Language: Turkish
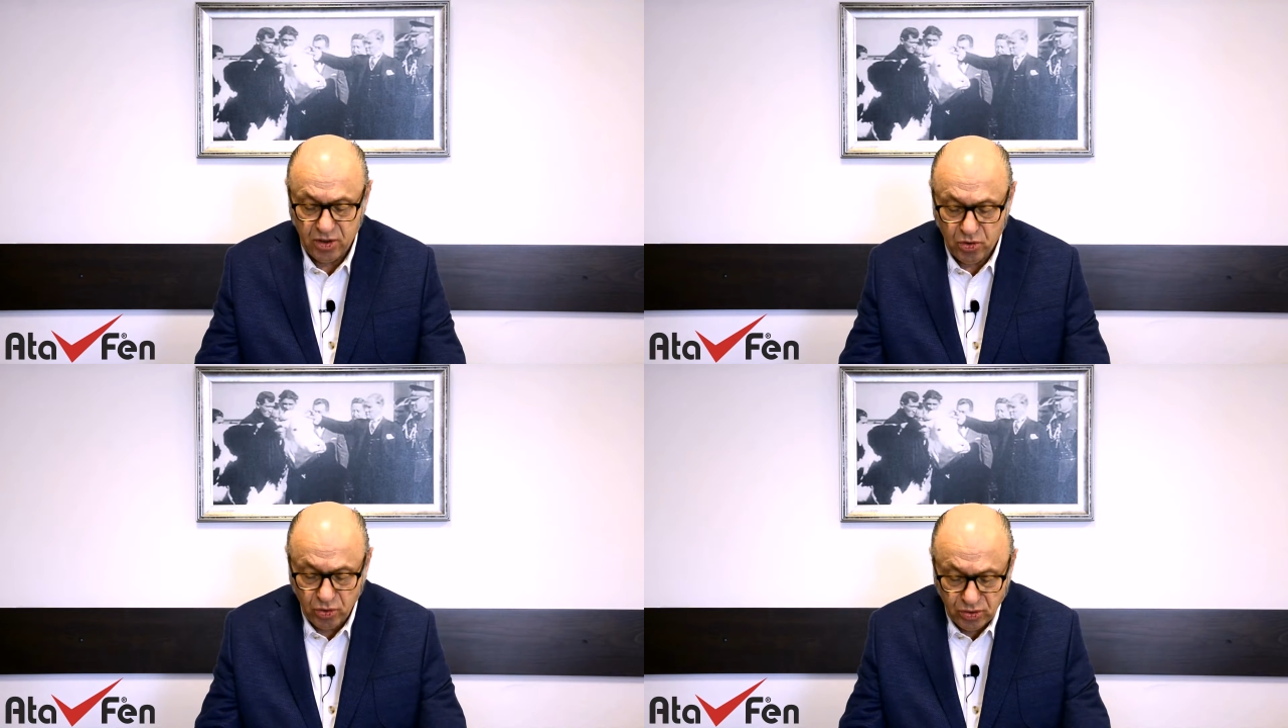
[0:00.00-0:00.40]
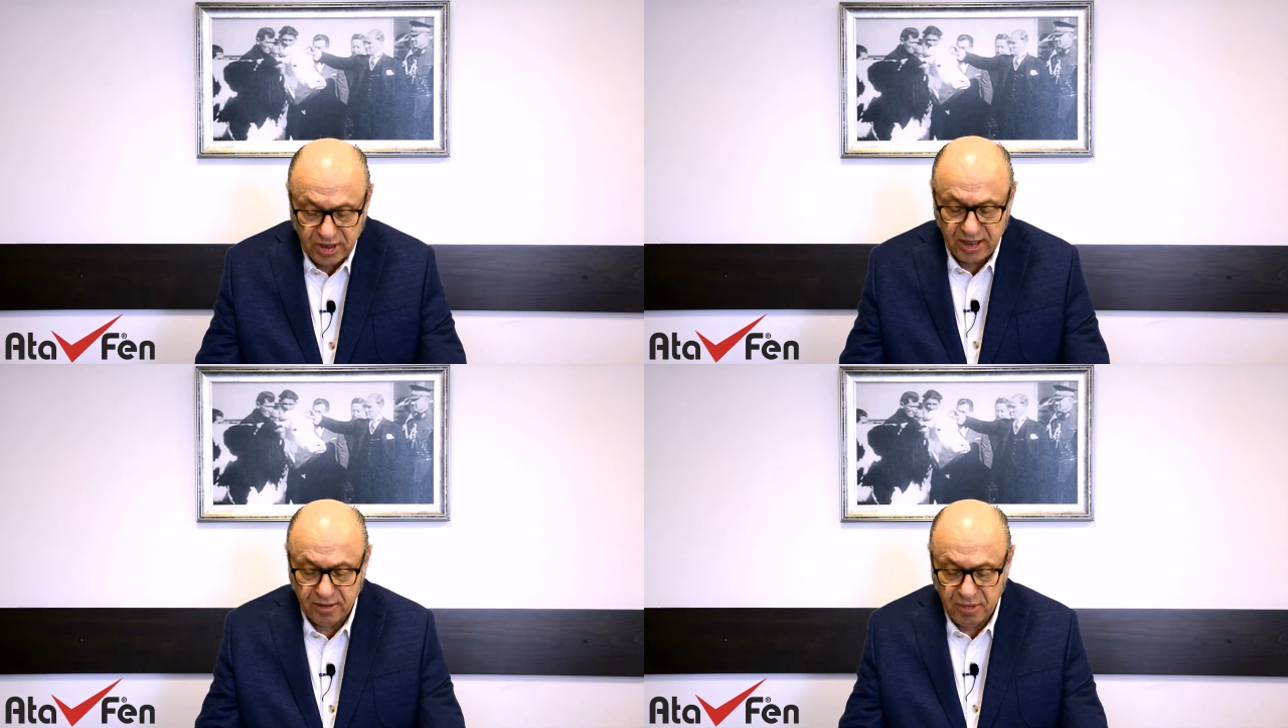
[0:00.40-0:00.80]

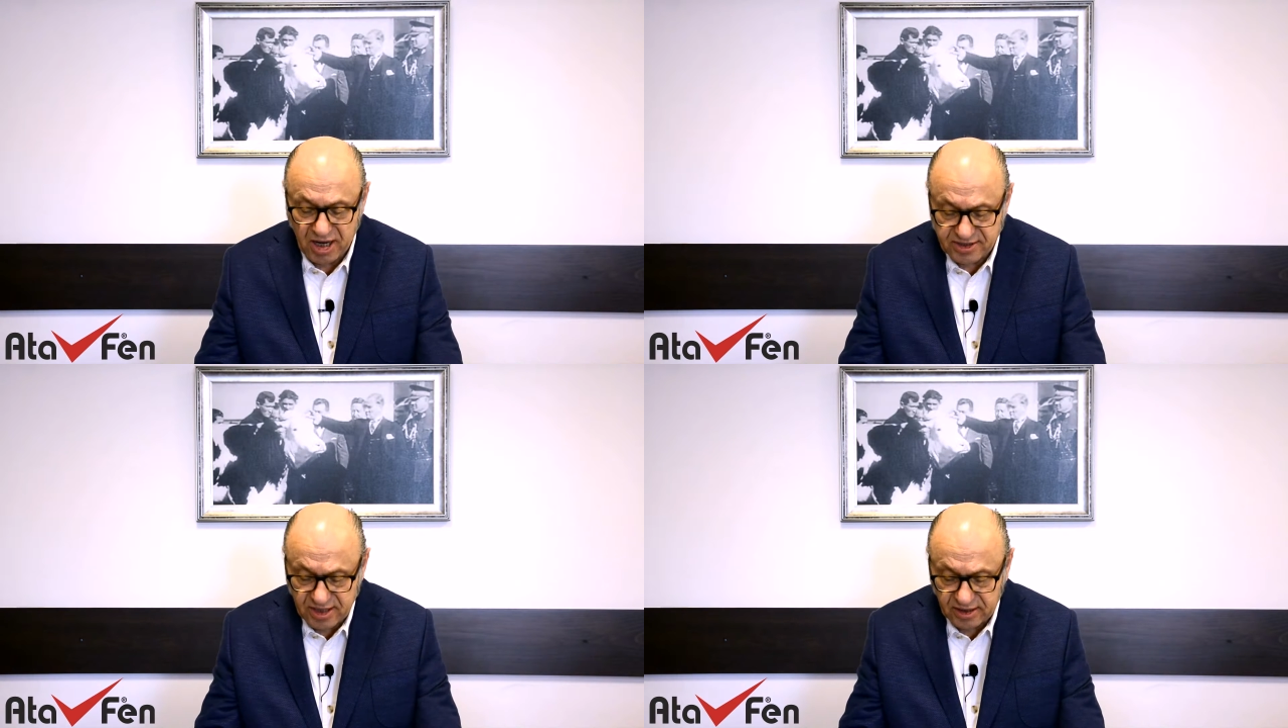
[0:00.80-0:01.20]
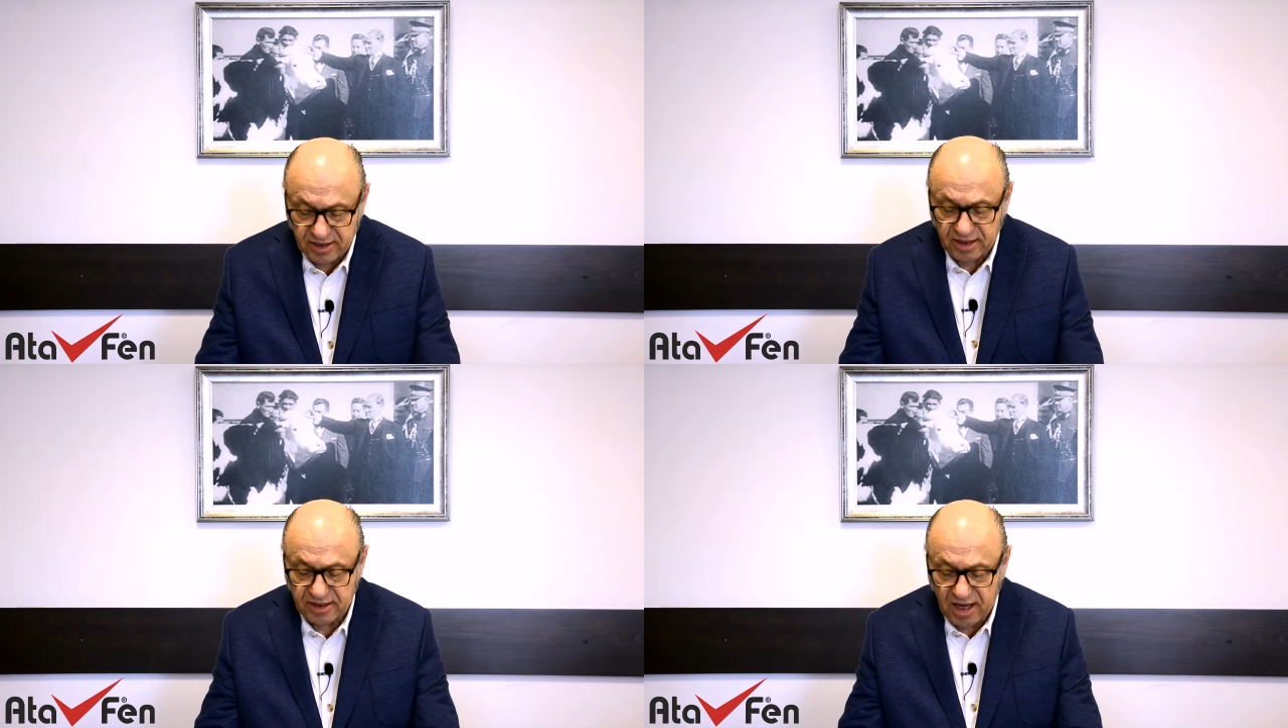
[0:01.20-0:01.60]
koyunların
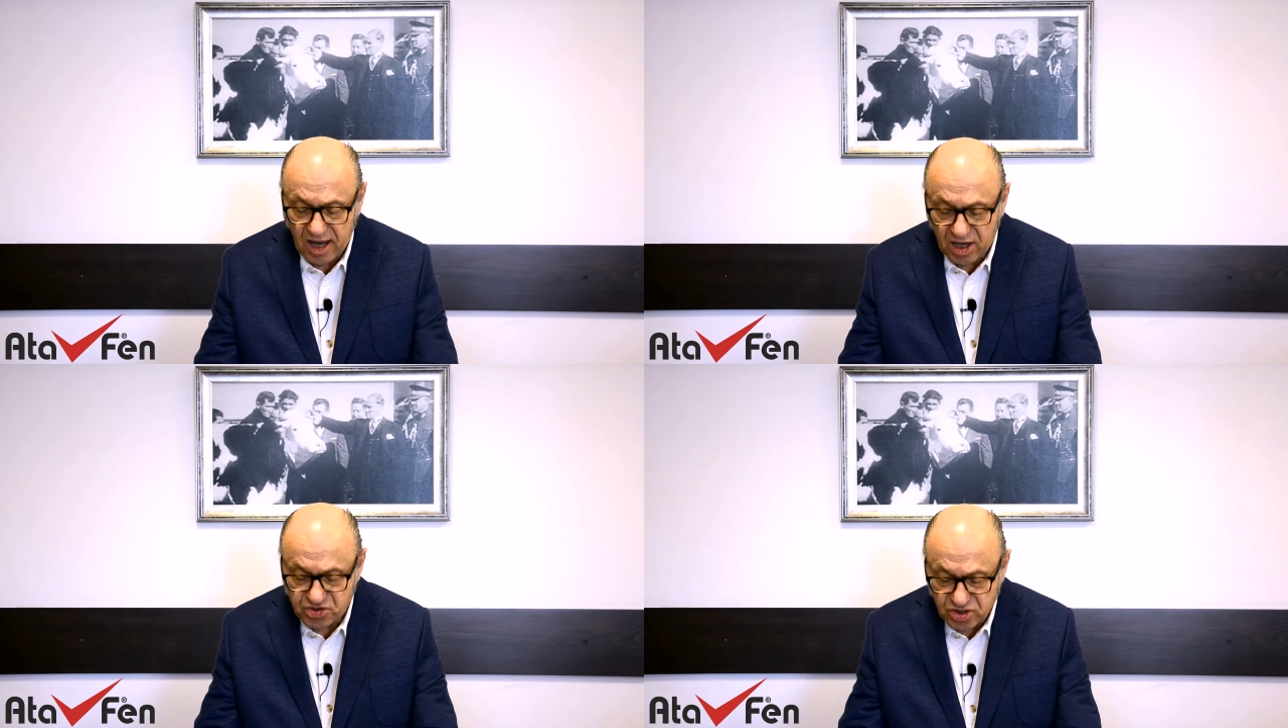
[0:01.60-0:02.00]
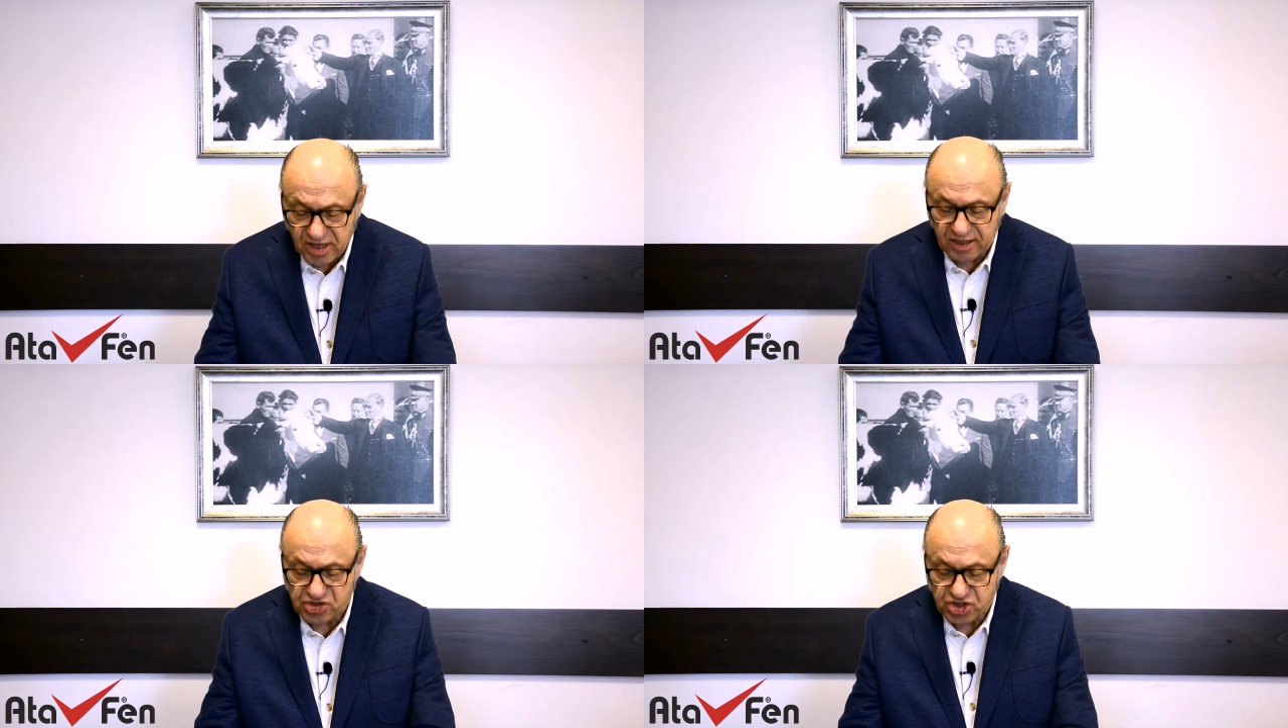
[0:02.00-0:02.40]
bağırsaklarında
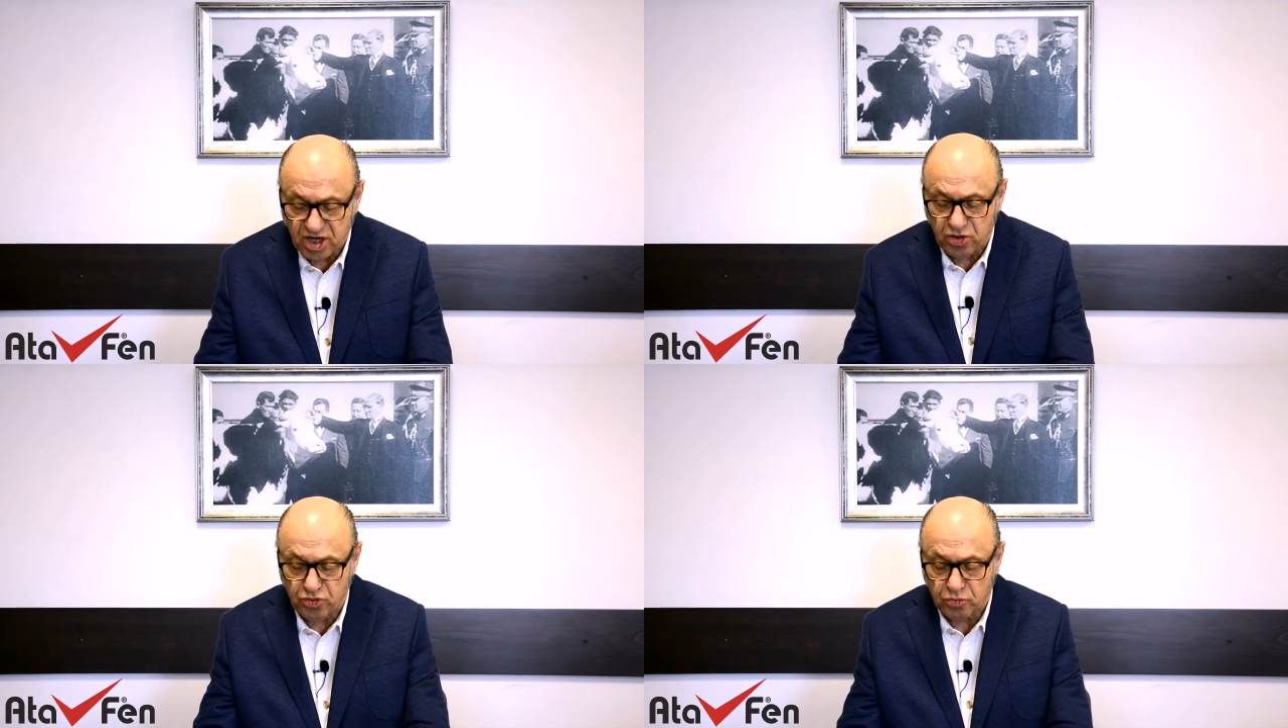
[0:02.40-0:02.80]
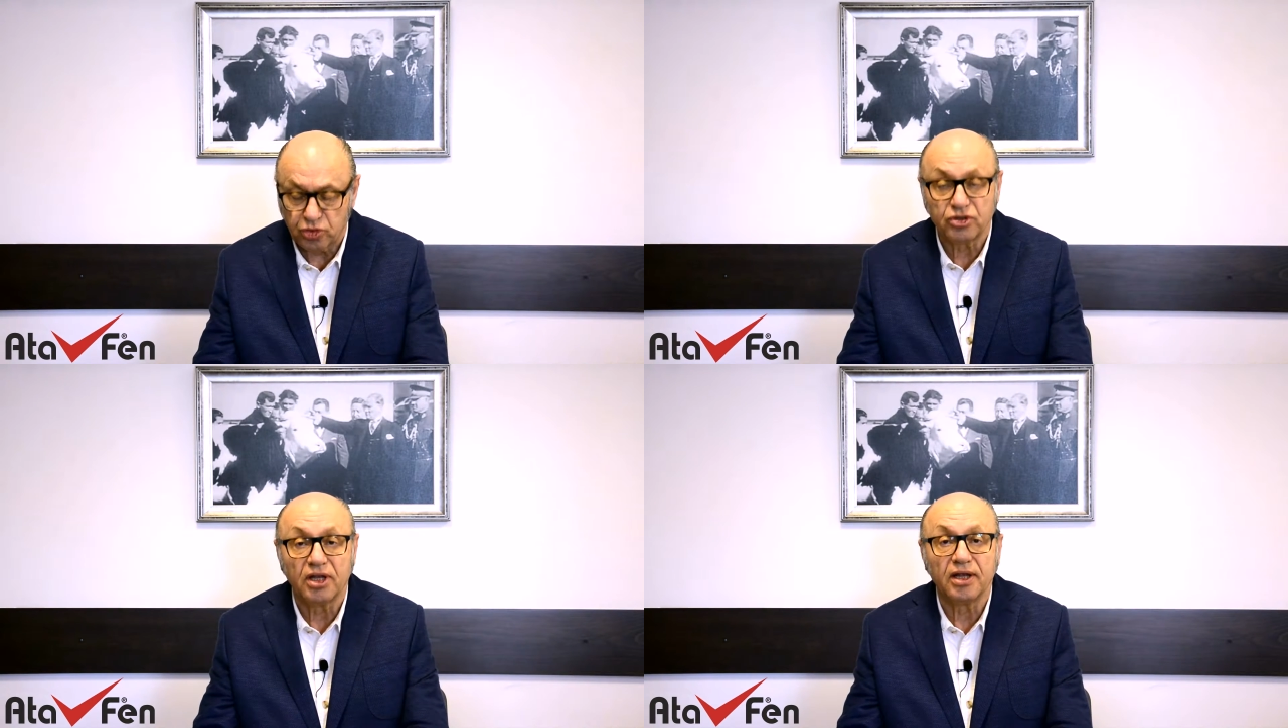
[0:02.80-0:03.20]
açılan şerit
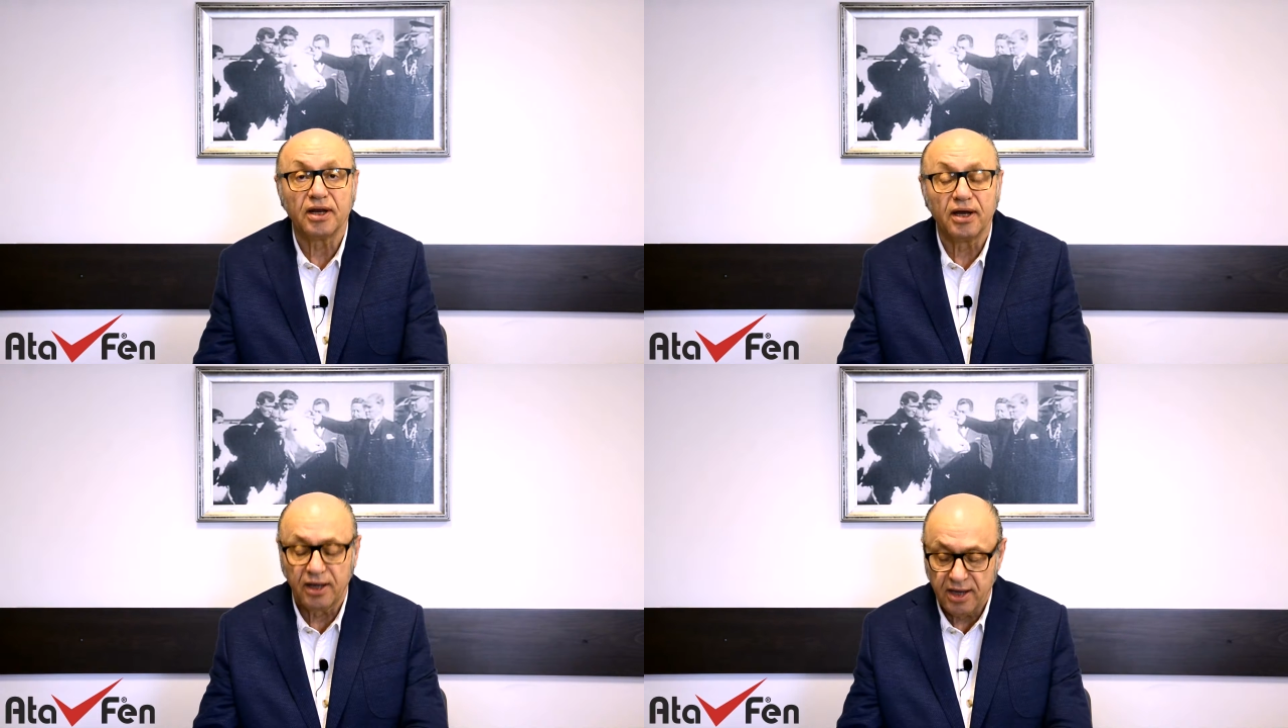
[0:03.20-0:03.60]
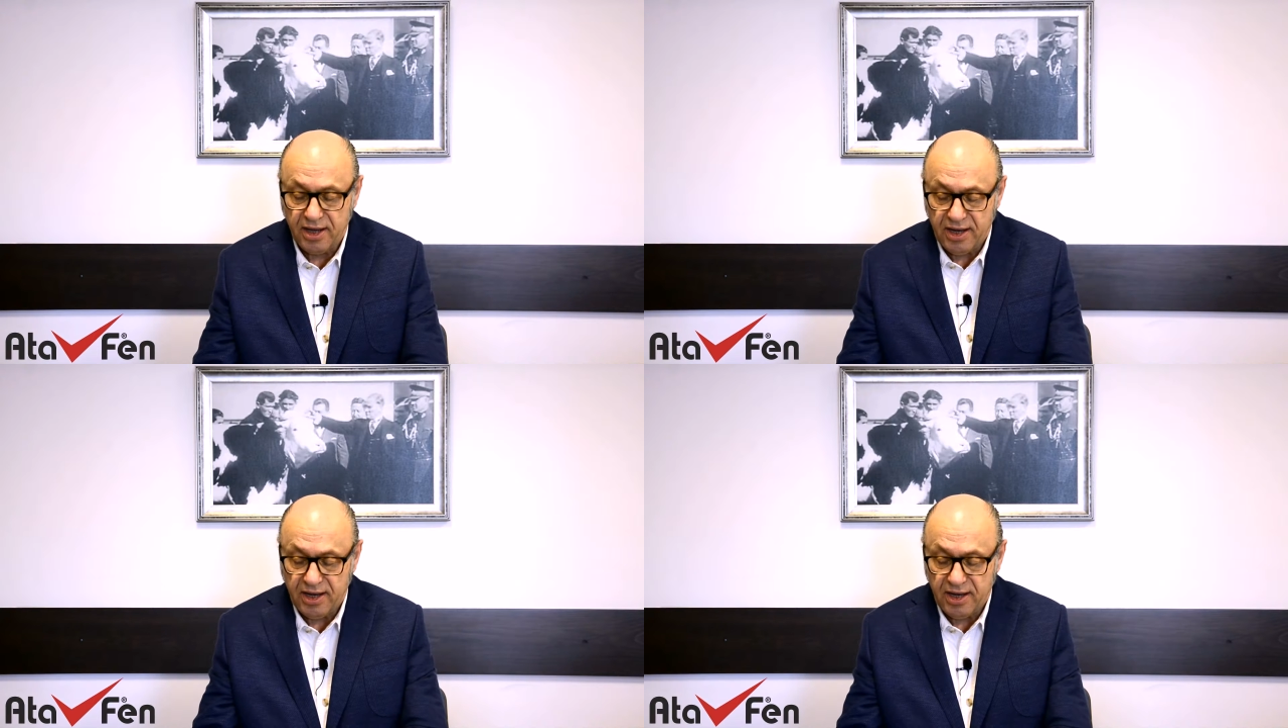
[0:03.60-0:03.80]
yumurtaları